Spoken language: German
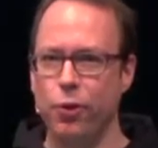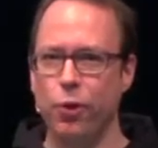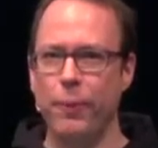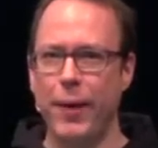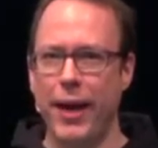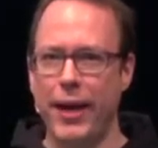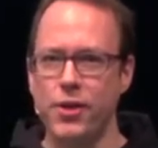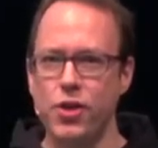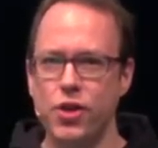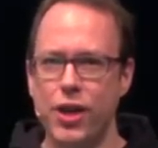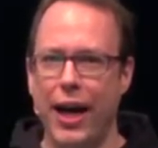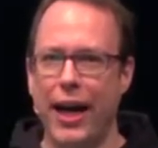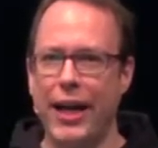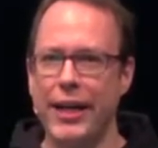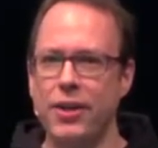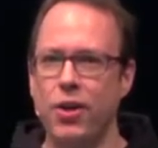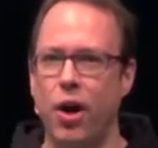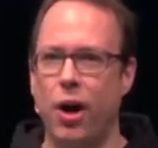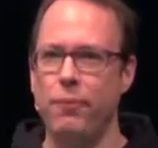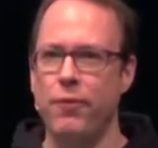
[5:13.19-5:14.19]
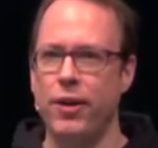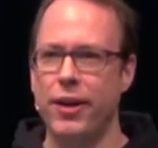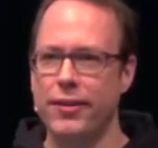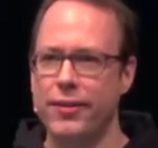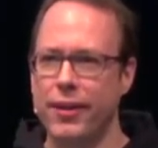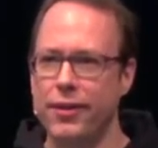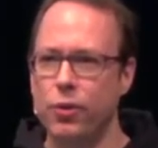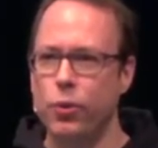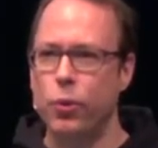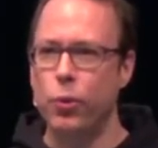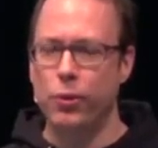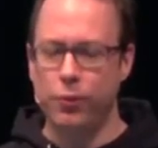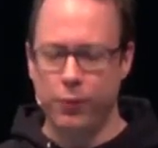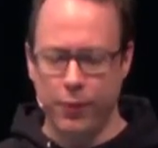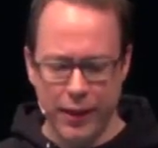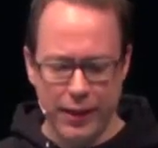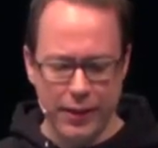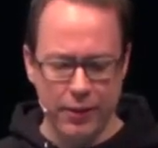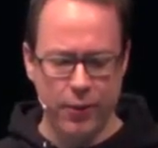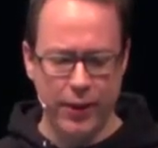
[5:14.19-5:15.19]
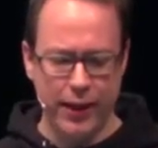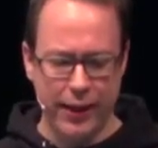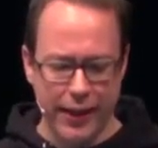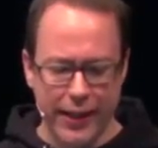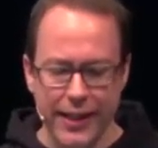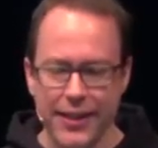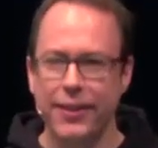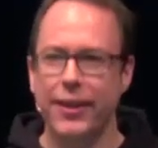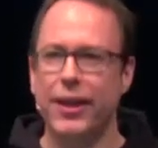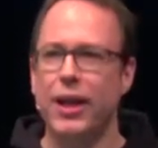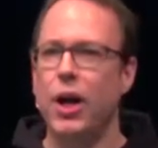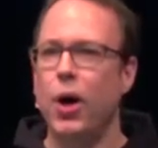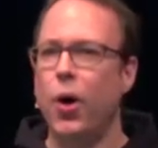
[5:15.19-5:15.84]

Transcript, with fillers: darüber entscheiden, ob wir das jetzt gut finden oder nicht?